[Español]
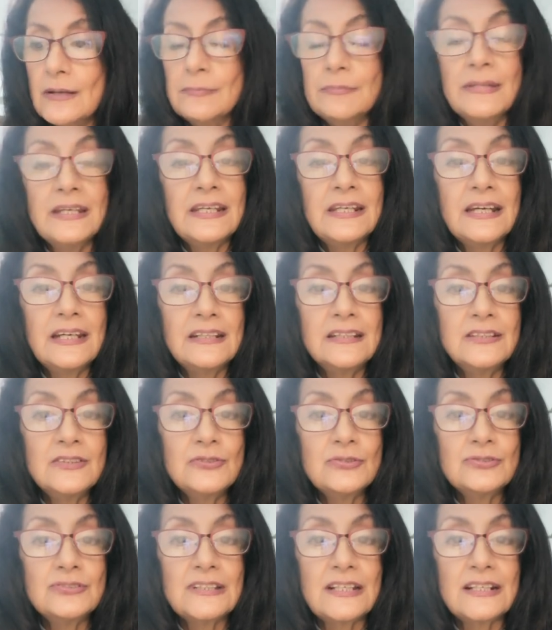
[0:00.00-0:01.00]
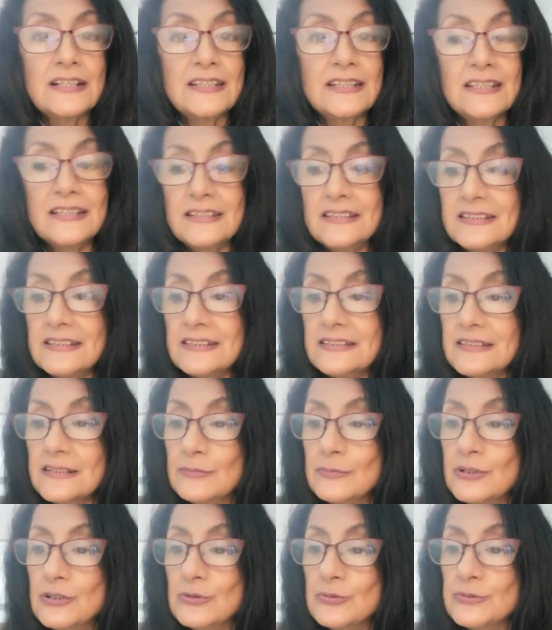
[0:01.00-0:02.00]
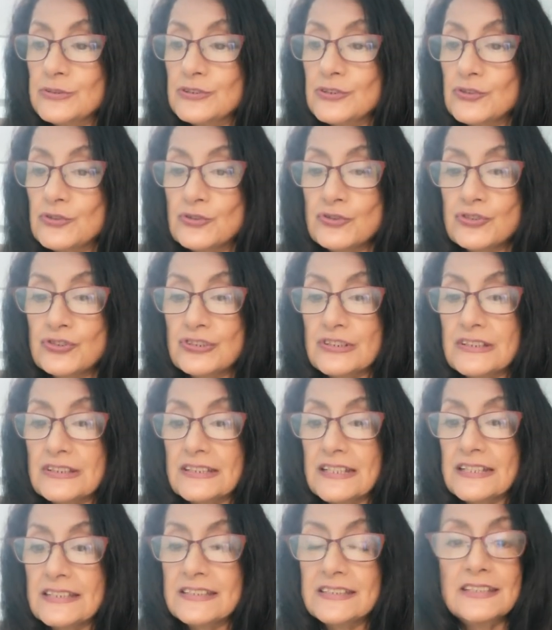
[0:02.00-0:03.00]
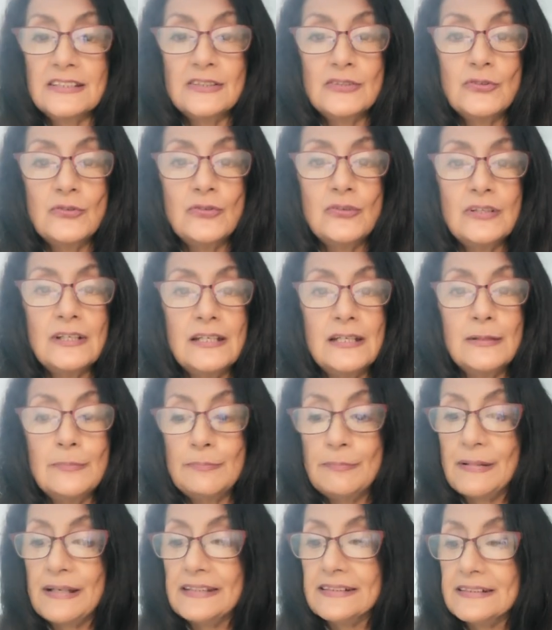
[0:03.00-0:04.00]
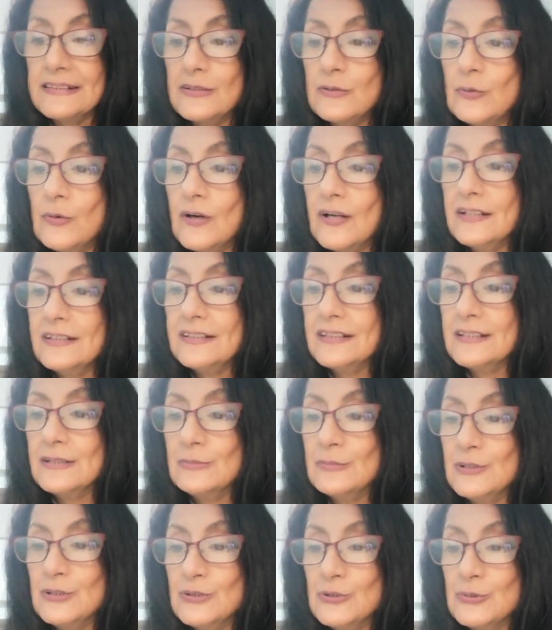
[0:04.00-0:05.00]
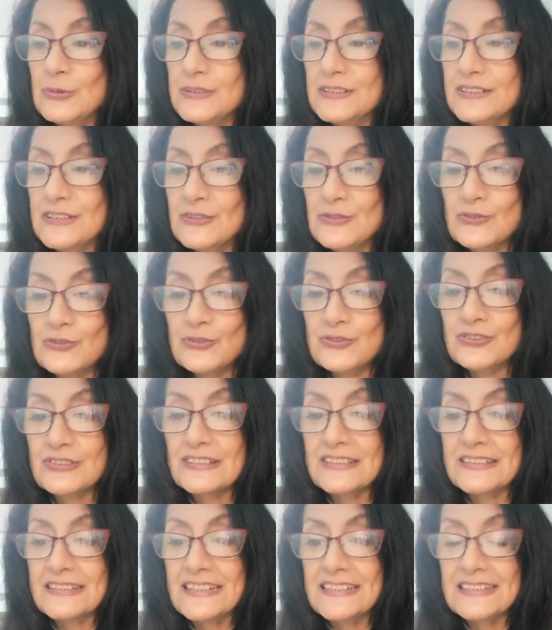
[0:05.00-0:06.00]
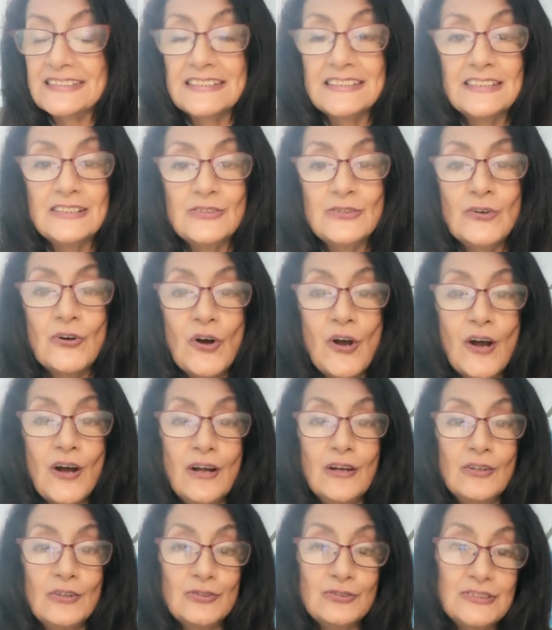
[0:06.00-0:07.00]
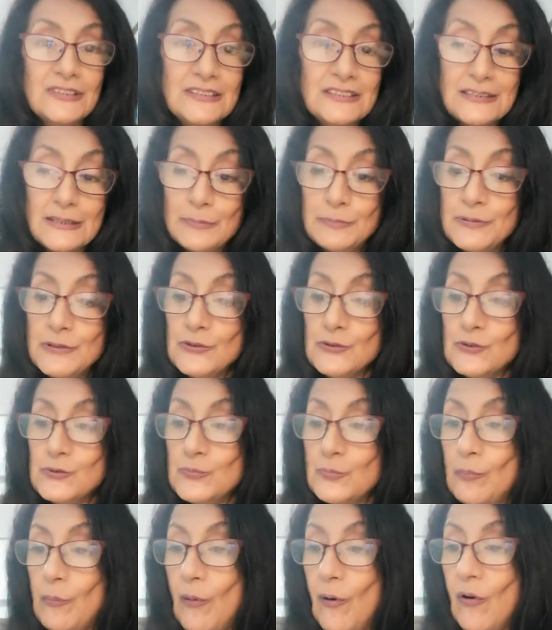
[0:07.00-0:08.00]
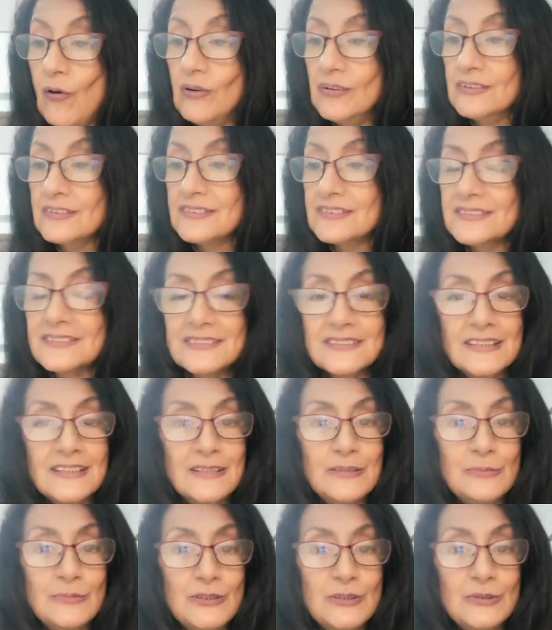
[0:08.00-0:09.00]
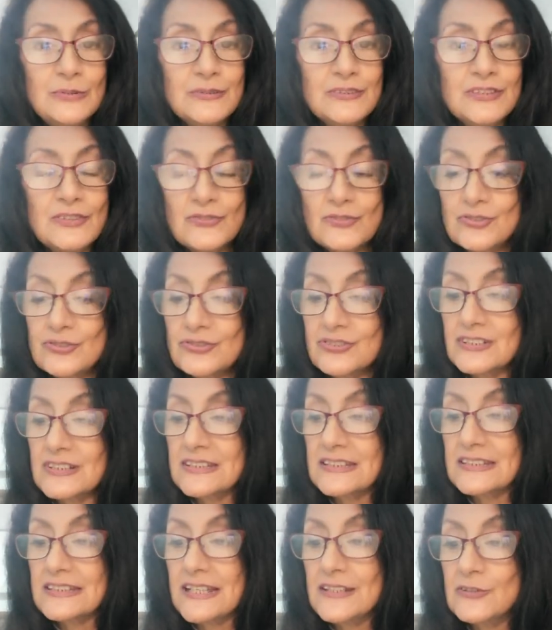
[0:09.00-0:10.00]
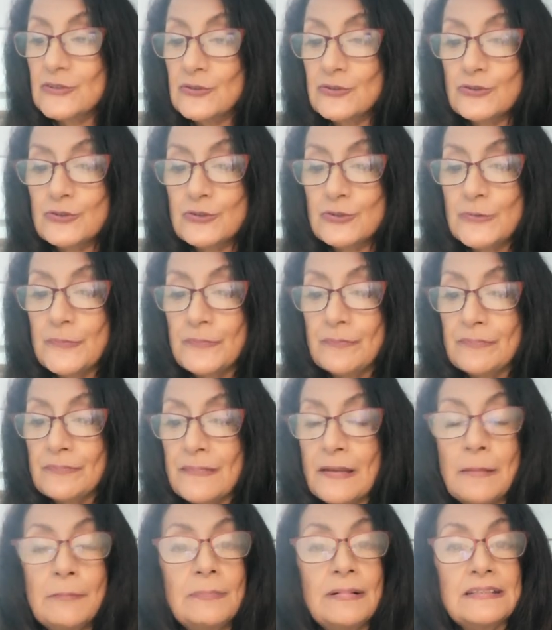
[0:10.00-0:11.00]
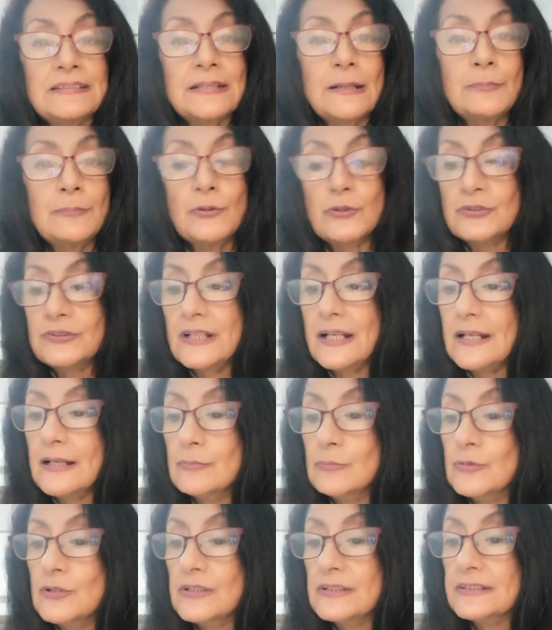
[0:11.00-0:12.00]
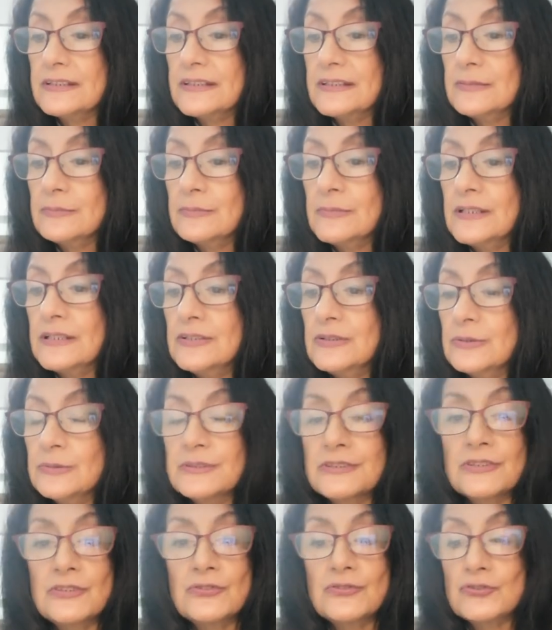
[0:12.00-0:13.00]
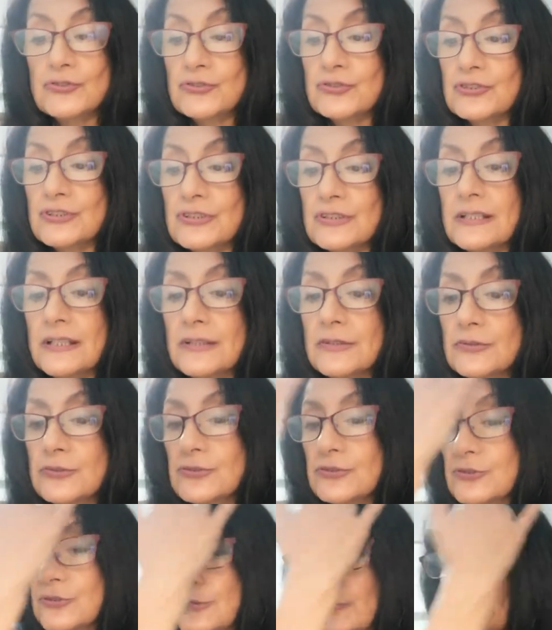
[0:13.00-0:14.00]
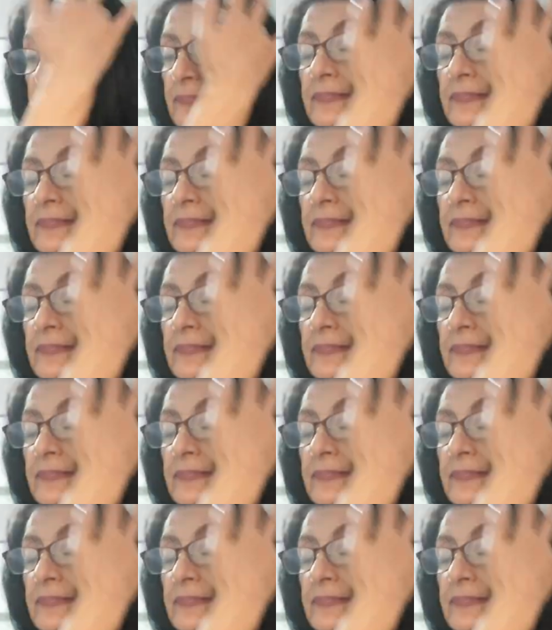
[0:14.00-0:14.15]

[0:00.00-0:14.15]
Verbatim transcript: Mecánicos Ardientes en 1985, El Padre Juan en 1985, Los Intrépidos Punks en 1988, Pasaporte a la Muerte en 1988